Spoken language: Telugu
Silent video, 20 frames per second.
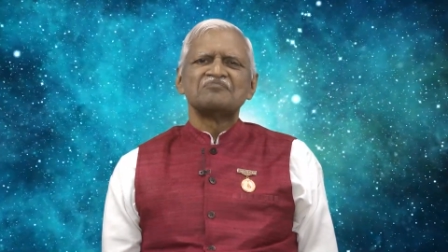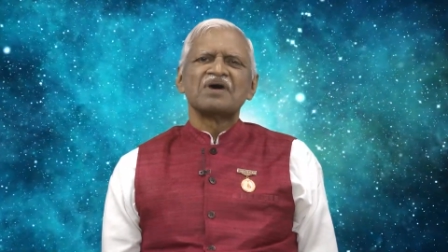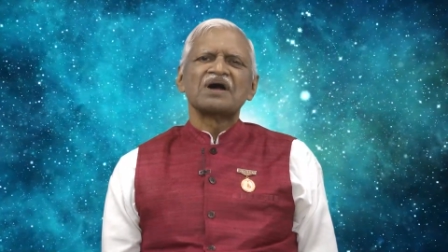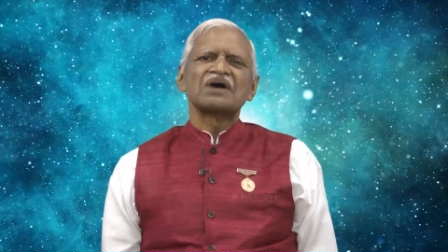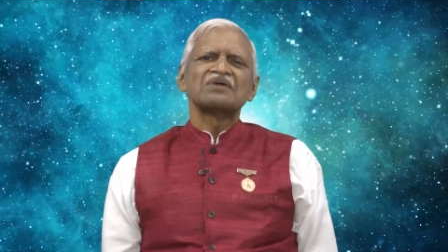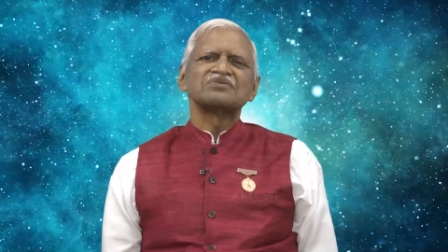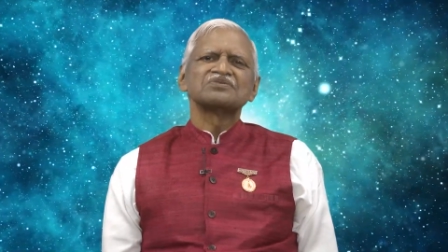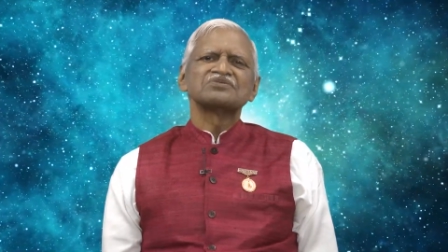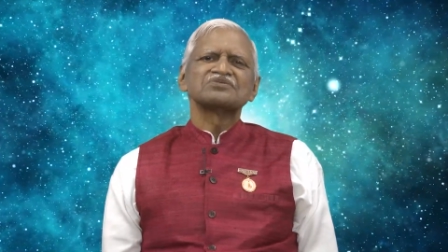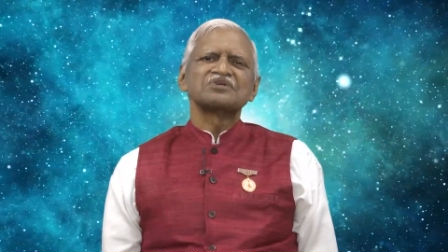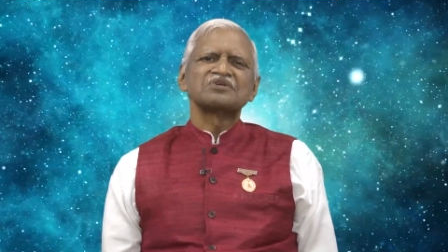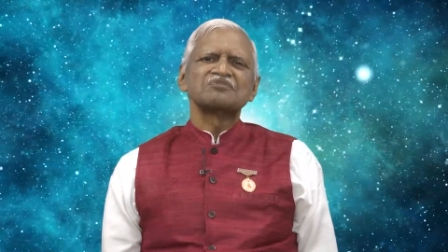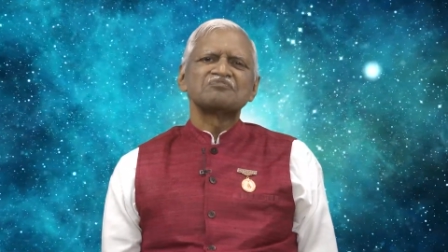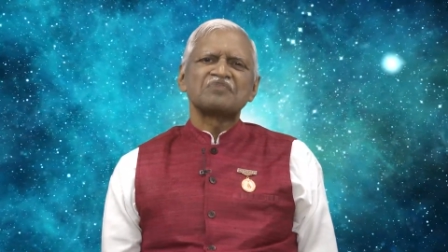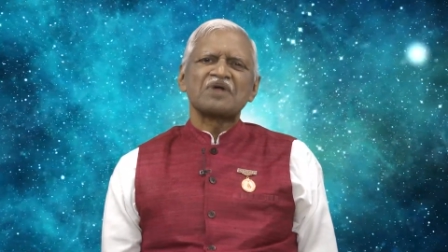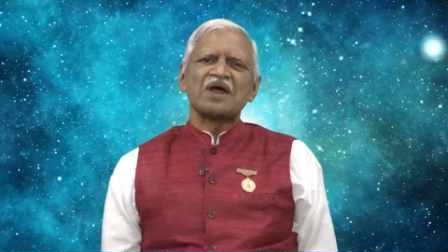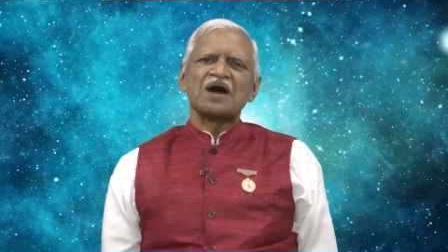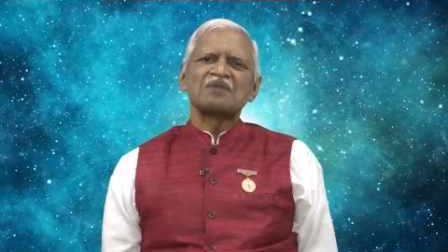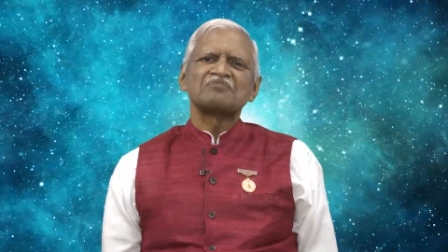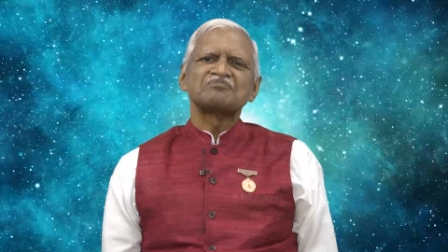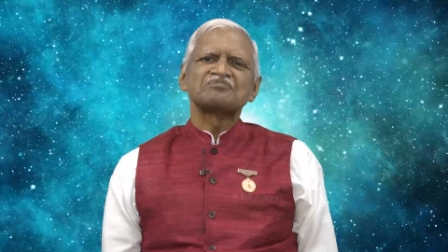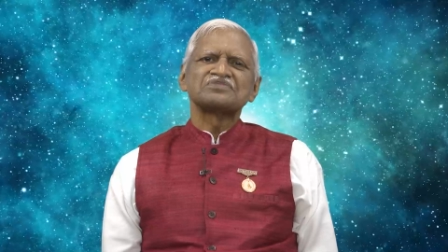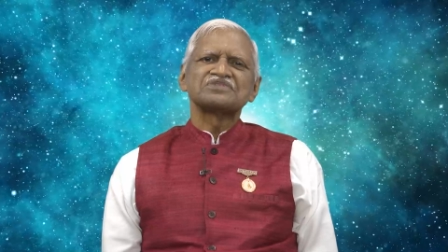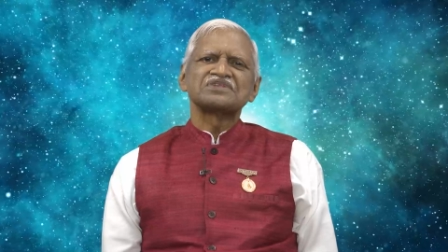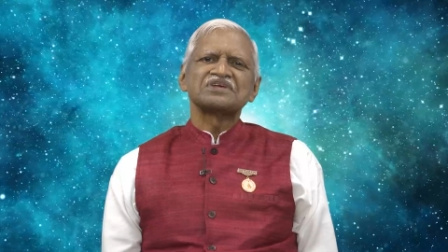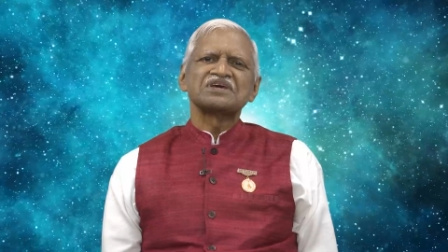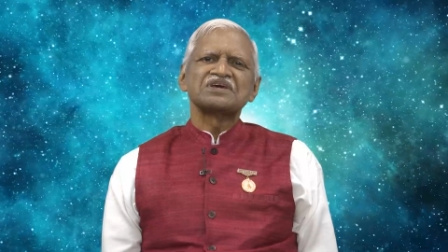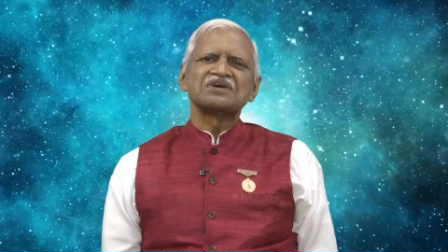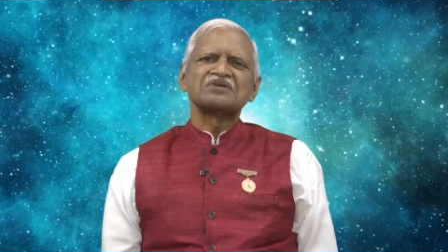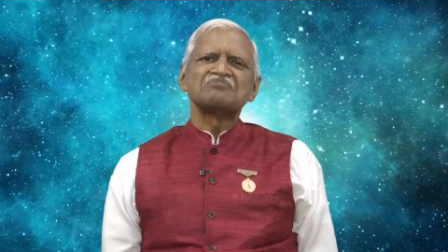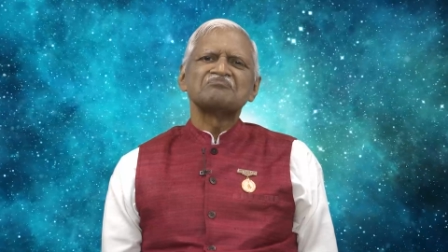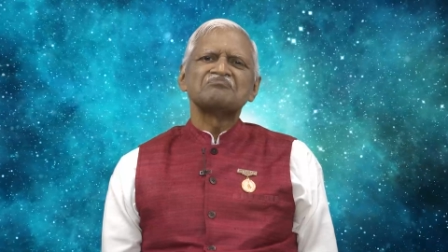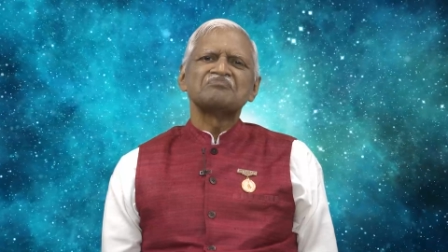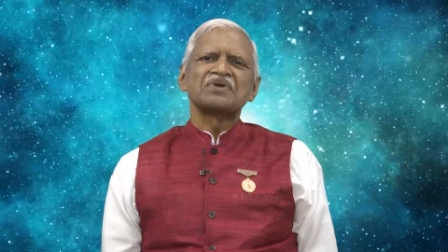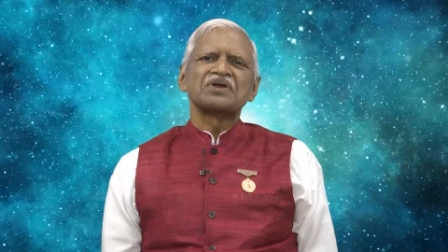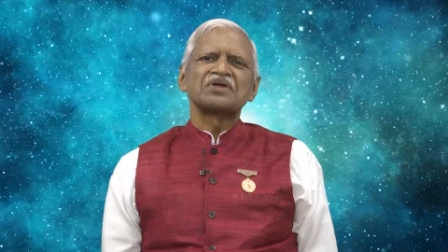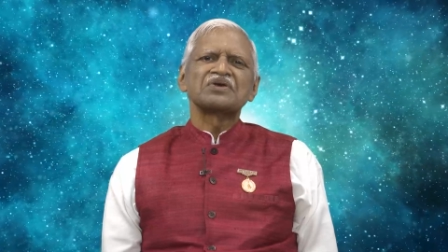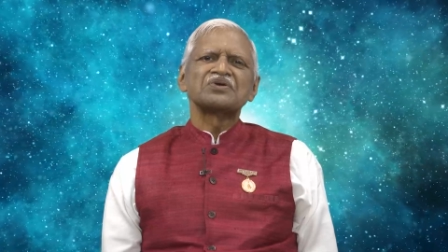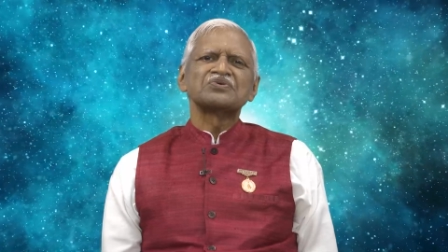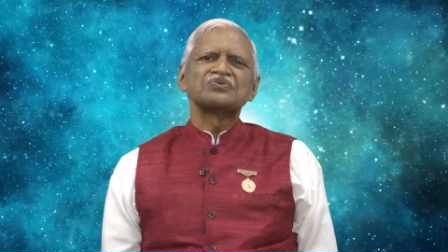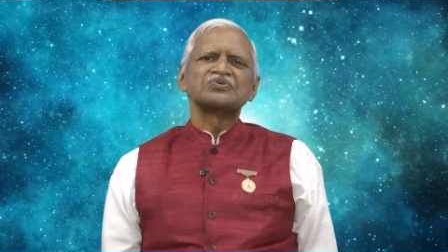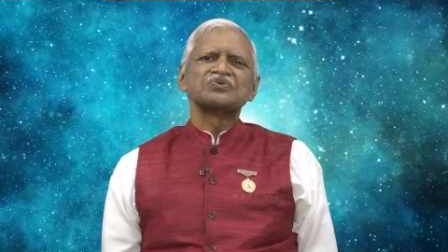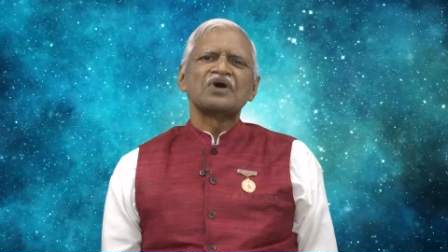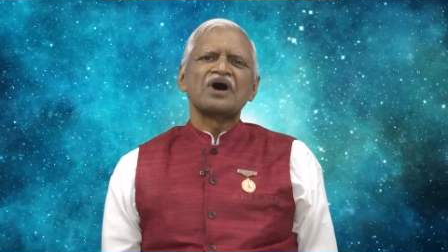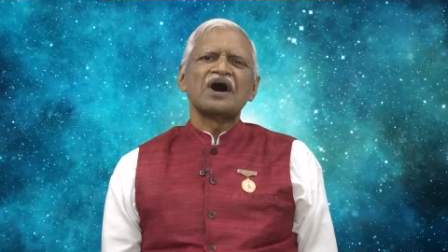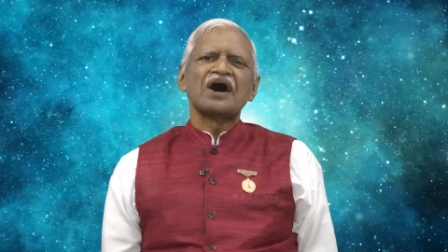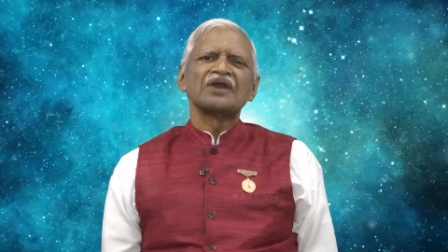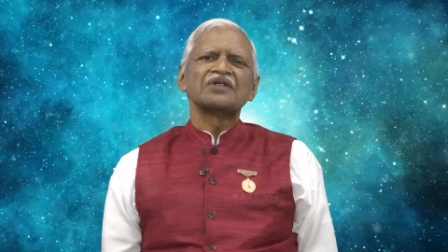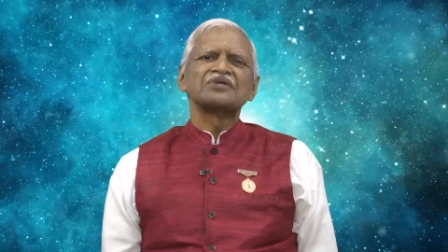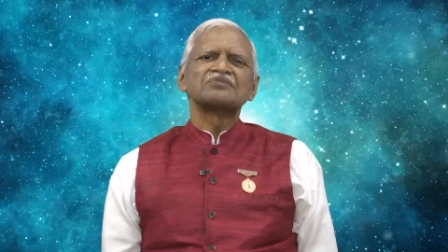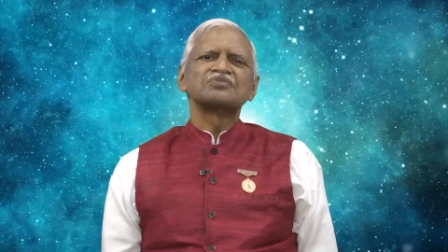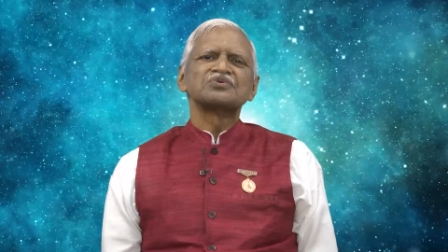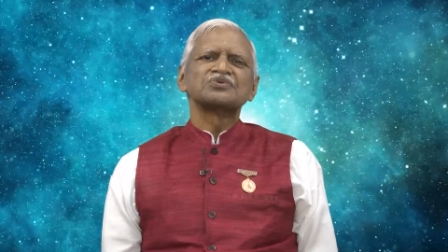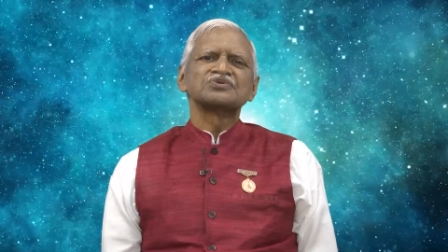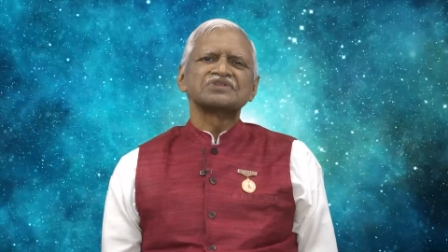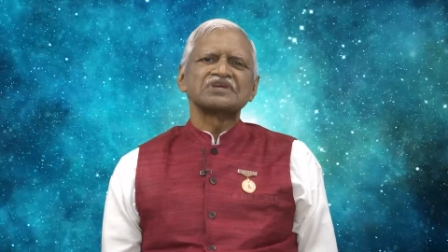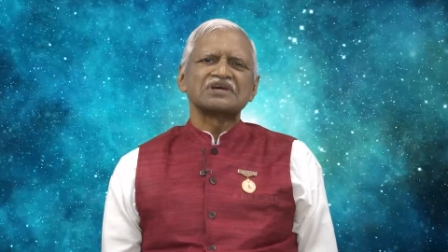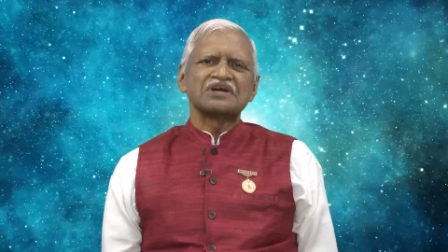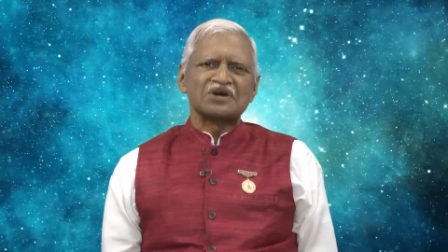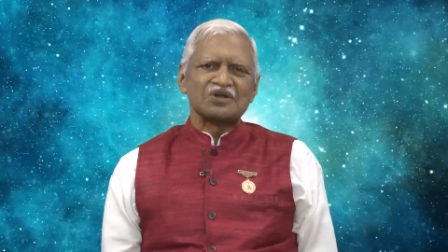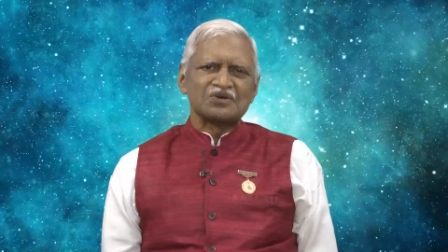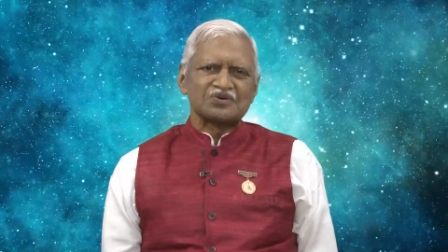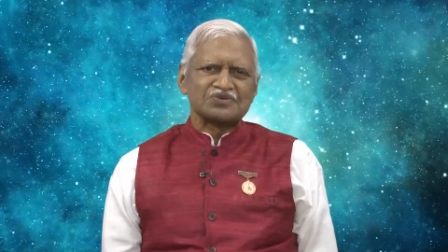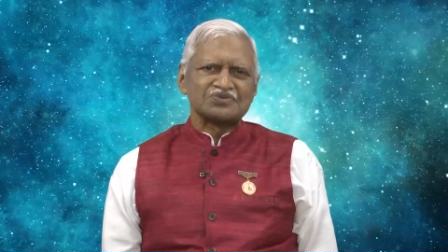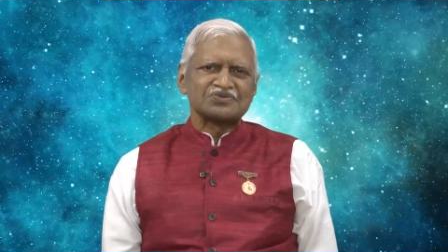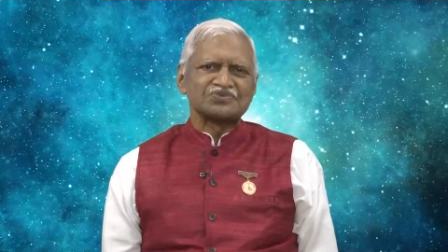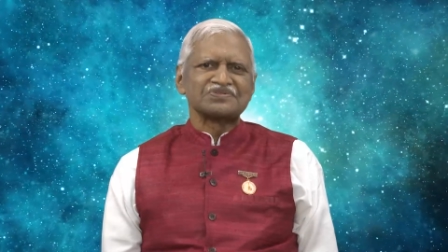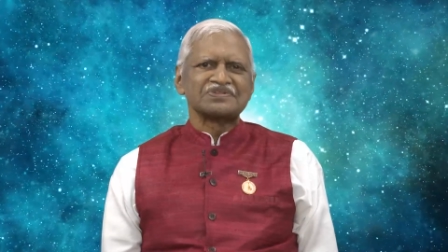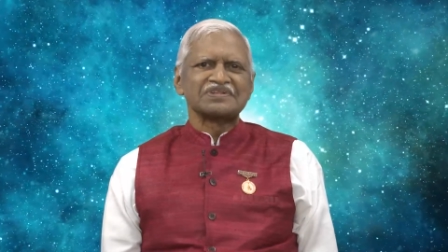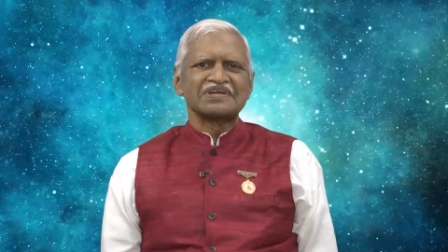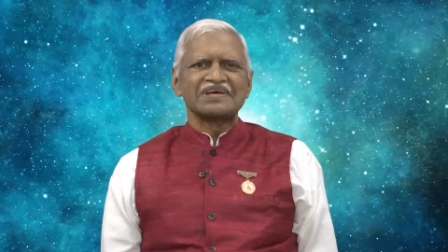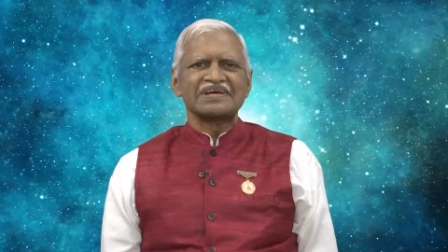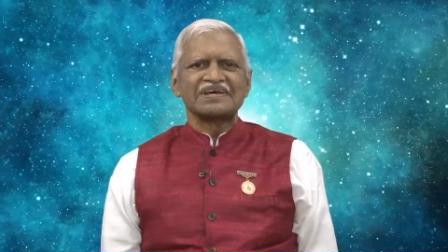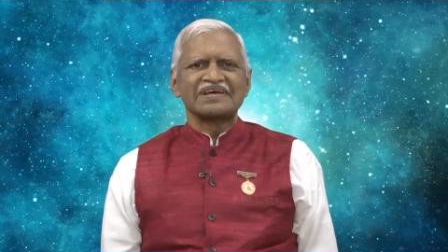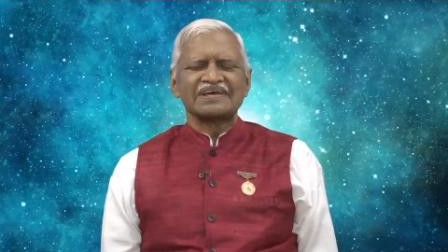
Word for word: భగవంతుడి ప్రాప్తి మరియు అనుభూతి కలుగుతుంది